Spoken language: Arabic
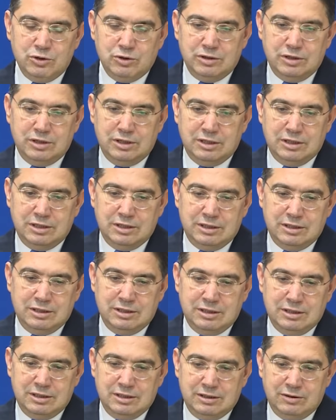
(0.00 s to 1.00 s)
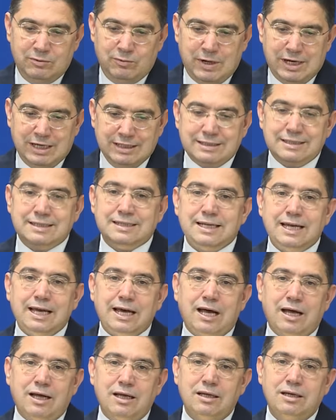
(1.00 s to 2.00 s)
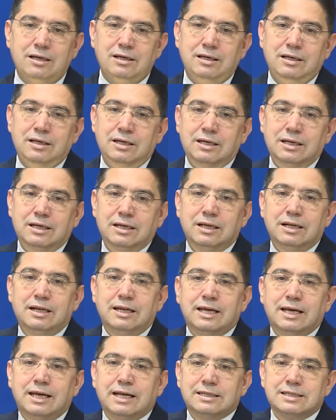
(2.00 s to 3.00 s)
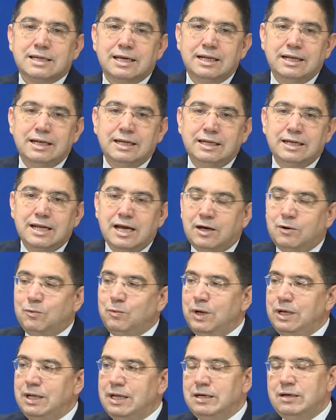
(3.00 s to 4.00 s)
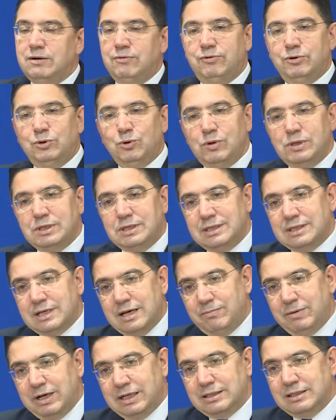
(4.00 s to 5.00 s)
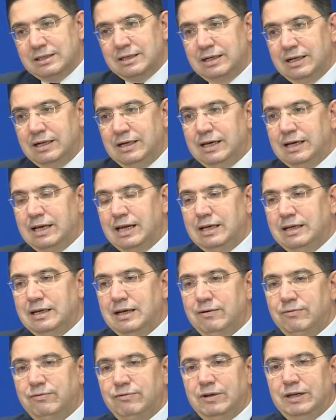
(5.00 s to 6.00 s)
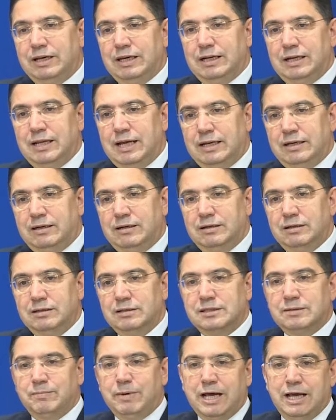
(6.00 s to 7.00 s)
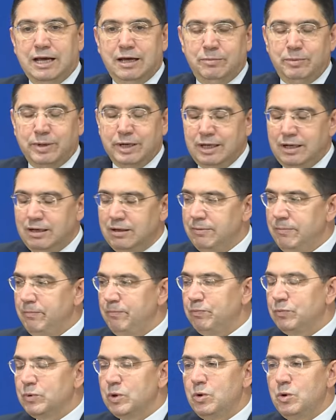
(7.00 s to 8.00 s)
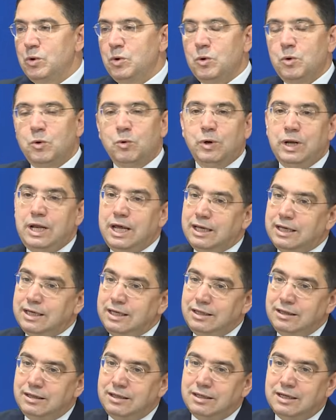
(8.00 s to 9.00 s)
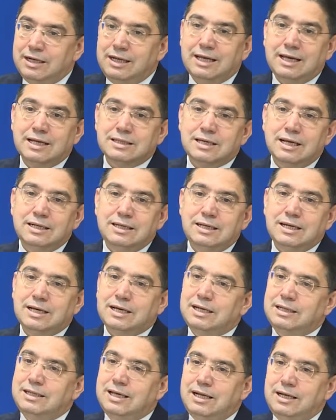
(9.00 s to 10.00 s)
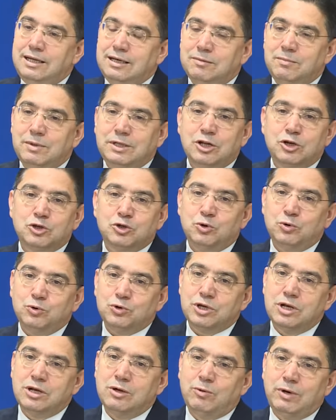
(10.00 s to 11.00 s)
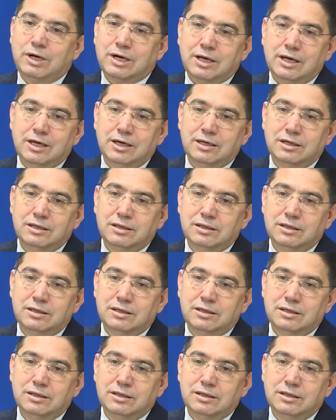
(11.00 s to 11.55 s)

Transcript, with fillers: آه، واحد الصيغه اللي كتخلينا اولا نفذوا الالتزامات اللي كاينه في اعلان 7 ابريل ولكن اللي كتخلينا كذلك ما نرجعوش للوراء